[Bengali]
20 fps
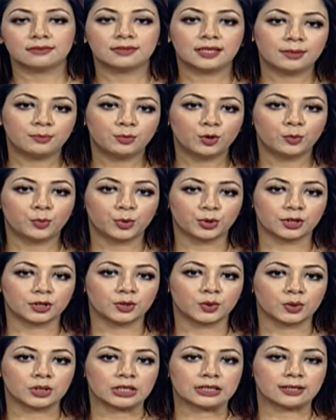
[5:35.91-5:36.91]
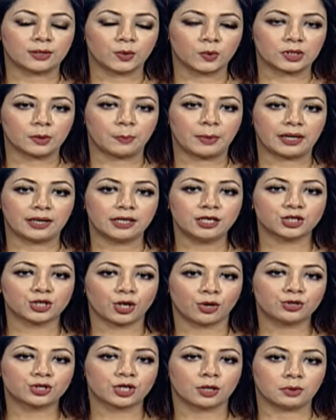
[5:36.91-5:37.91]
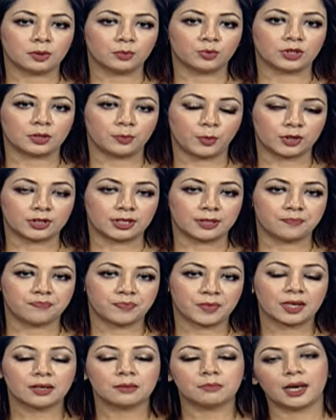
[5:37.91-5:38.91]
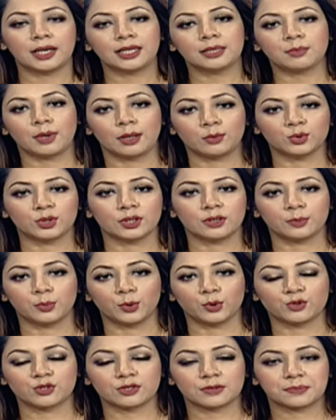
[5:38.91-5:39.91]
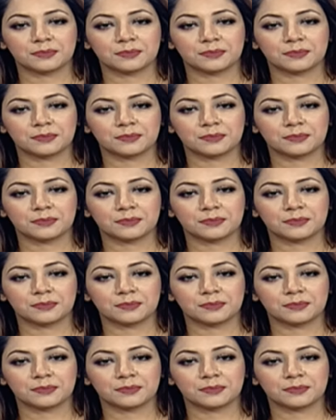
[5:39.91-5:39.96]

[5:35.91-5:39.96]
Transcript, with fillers: তীব্র প্রতিদ্বন্দ্বিতা হতে পারে সহসভাপতি পদে মানিক মাহমুদের রিপোর্ট